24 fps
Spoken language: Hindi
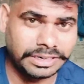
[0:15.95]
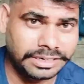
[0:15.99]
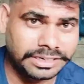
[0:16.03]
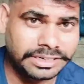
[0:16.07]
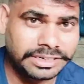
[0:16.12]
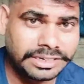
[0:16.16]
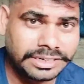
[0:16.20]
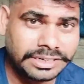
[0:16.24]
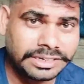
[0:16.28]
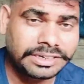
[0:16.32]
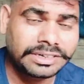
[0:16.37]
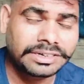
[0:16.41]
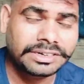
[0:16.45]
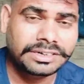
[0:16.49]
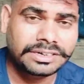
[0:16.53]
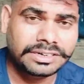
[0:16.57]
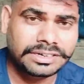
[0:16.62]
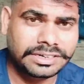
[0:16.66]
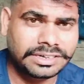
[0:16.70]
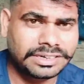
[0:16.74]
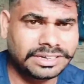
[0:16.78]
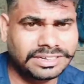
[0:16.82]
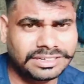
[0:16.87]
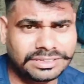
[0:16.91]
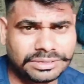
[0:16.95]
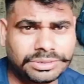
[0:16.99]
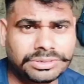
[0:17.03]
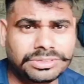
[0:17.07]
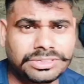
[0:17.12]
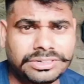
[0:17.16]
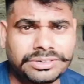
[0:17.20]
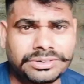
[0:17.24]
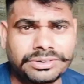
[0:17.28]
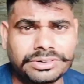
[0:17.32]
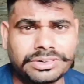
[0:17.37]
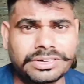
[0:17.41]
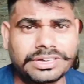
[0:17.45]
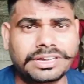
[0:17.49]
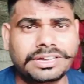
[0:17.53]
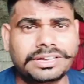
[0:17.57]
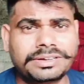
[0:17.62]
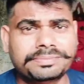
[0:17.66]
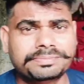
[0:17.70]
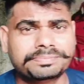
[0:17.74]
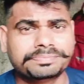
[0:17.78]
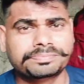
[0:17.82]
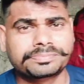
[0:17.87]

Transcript: कल ही दो दिन हो गया